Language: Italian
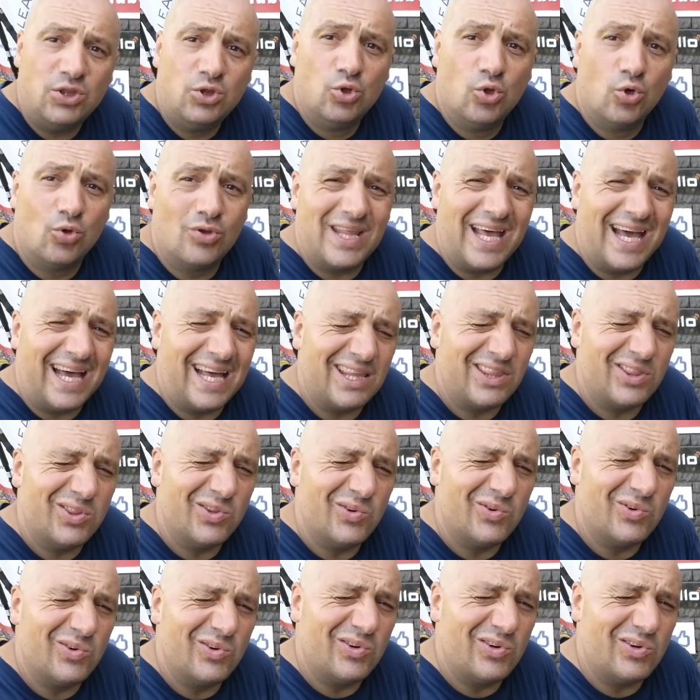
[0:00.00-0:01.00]
non
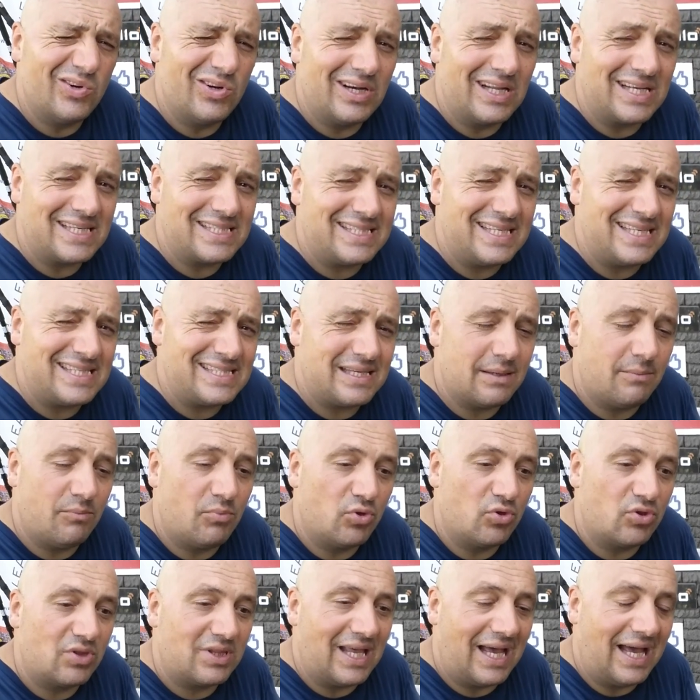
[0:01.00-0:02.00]
hanno la stessa
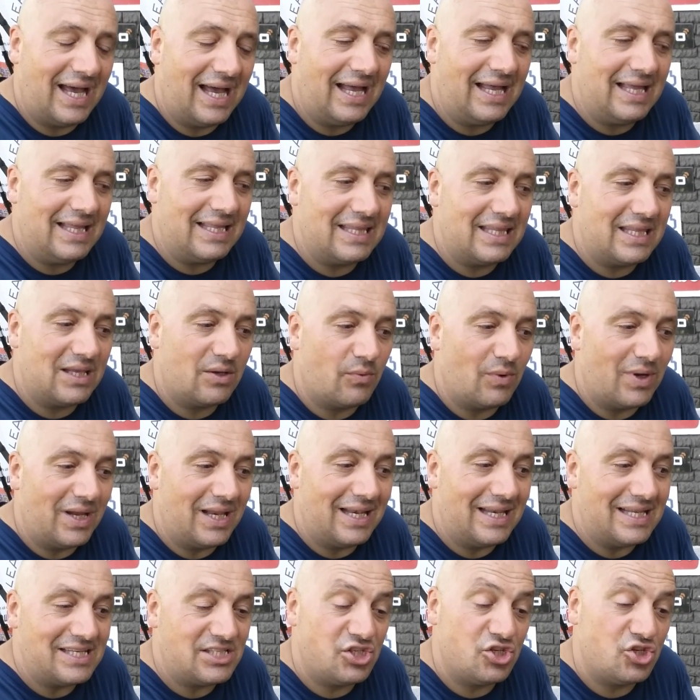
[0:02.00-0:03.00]
bontà di
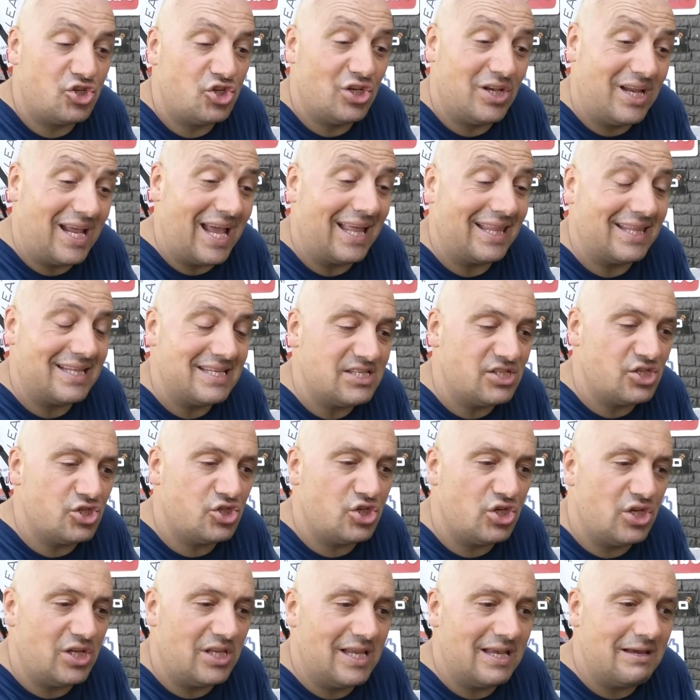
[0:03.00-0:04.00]
quelle siciliane in
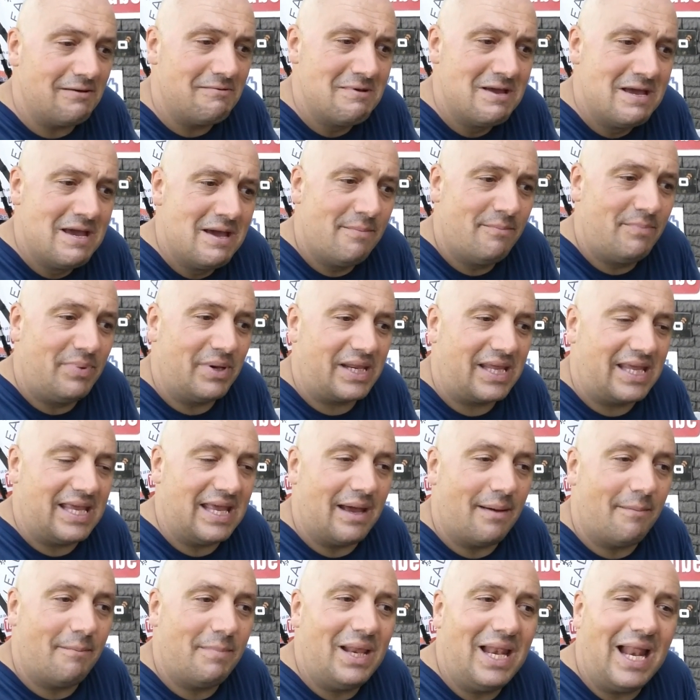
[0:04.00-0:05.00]
Sicilia
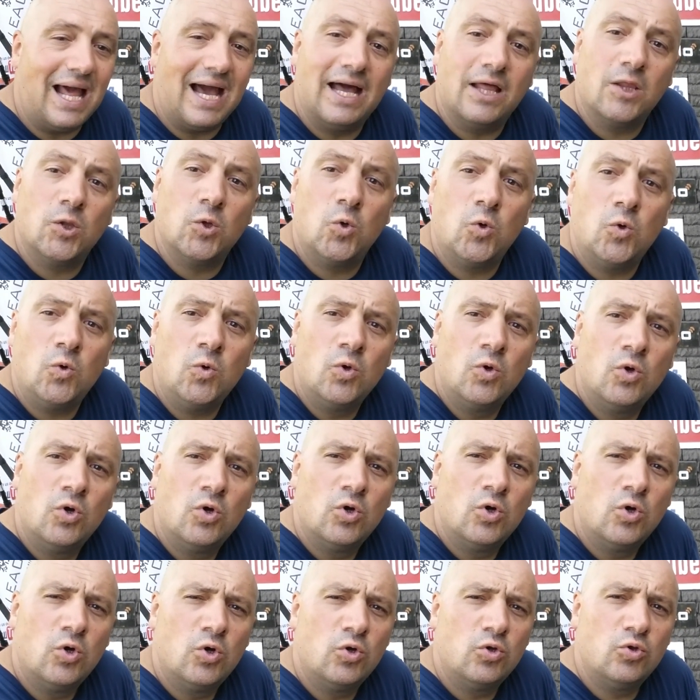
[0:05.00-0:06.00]
perché a Milano
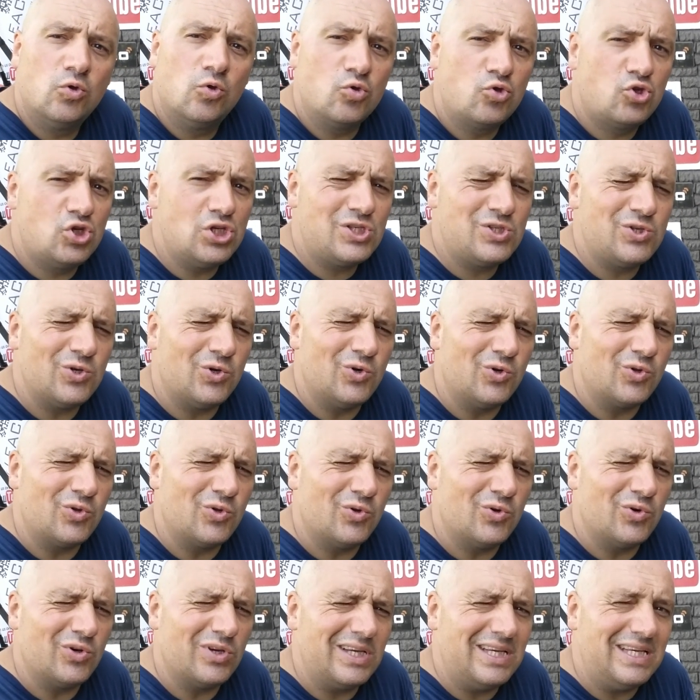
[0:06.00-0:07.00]
non ci
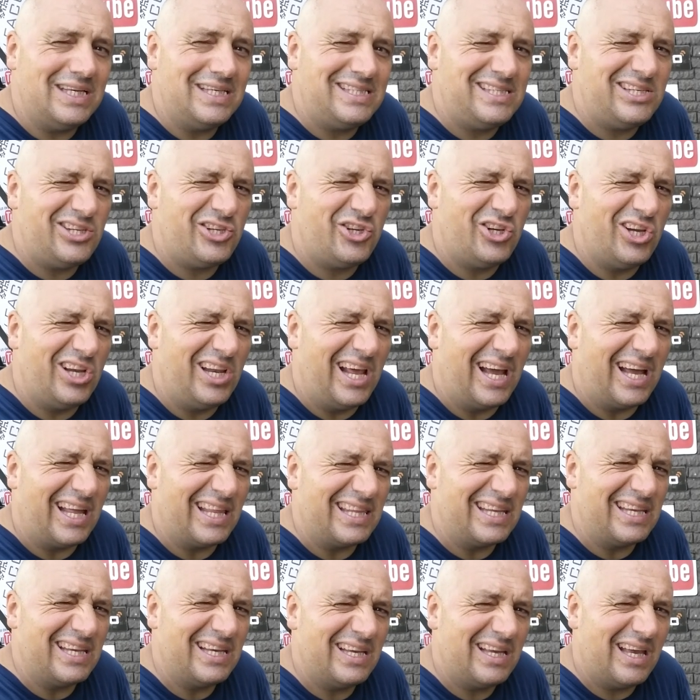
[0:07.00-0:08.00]
sono i
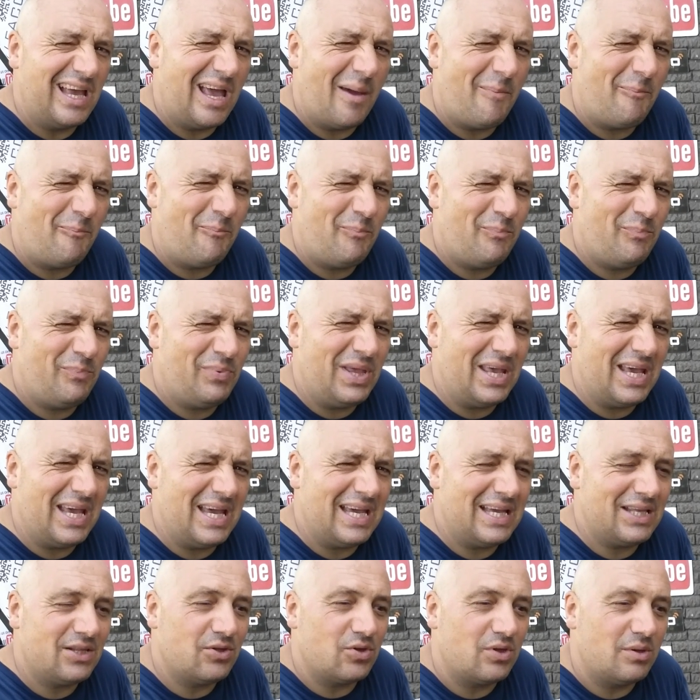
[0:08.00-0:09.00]
siciliani, è
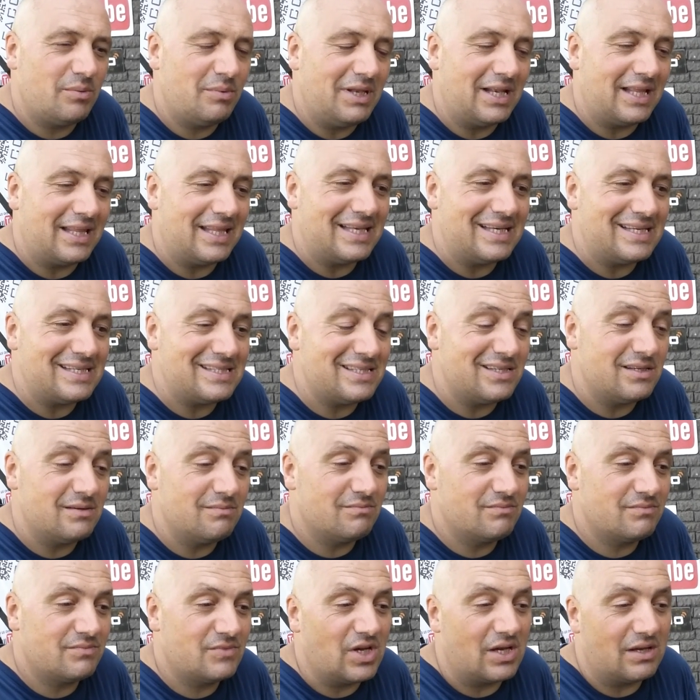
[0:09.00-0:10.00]
pieno di milanesi,
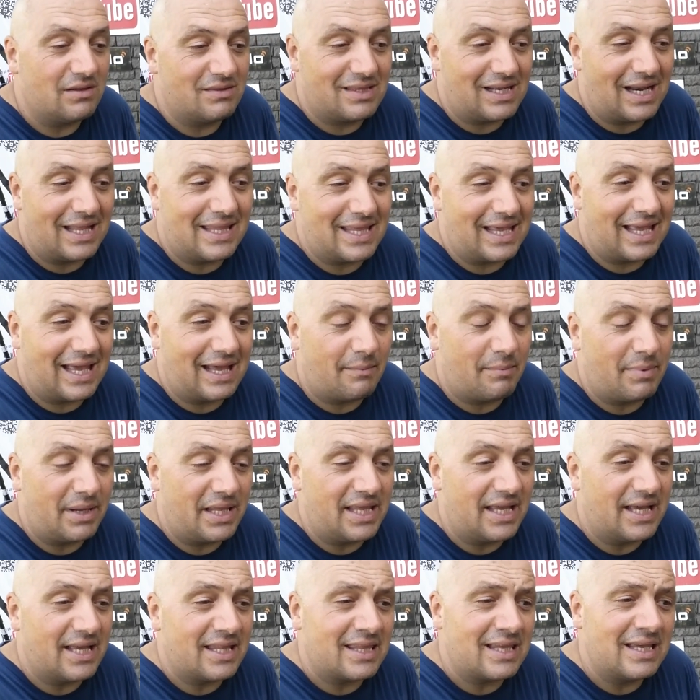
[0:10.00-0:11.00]
cioè tranne
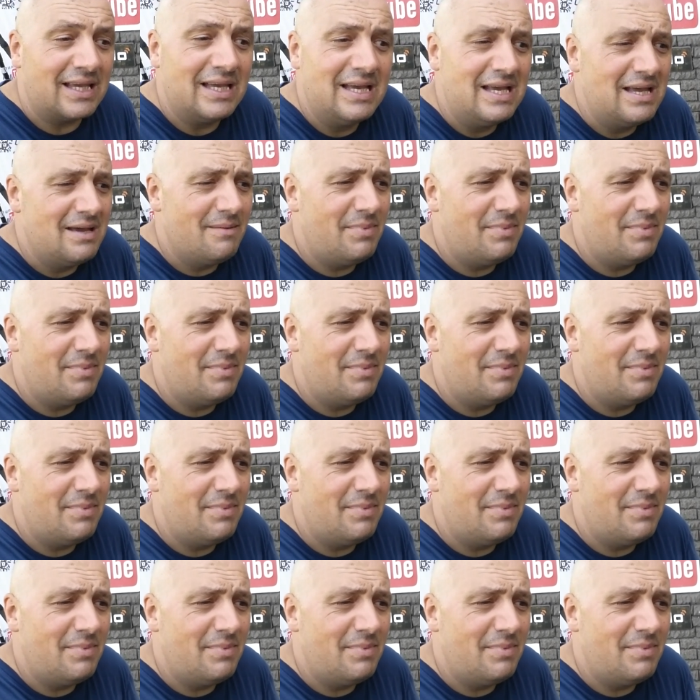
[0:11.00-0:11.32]
Garbagnate,